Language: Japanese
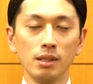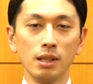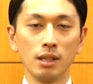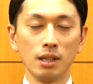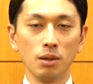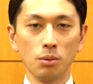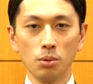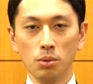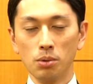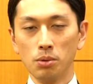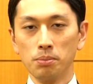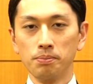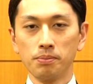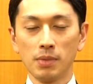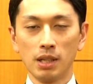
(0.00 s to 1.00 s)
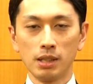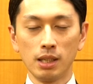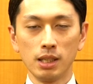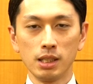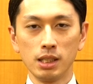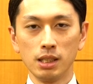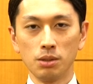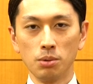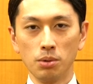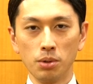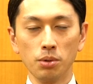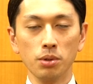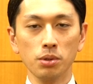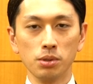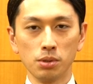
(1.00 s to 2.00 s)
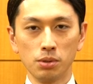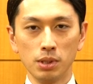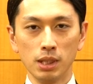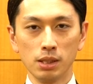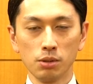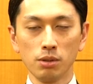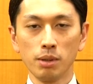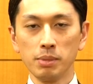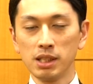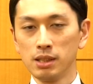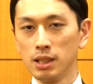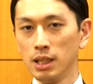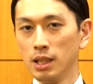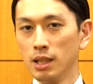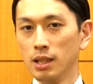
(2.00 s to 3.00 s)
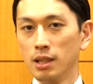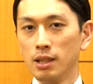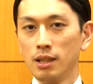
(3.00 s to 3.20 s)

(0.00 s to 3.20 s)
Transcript: 何かこう新しいこう料理を作り出すそれは別に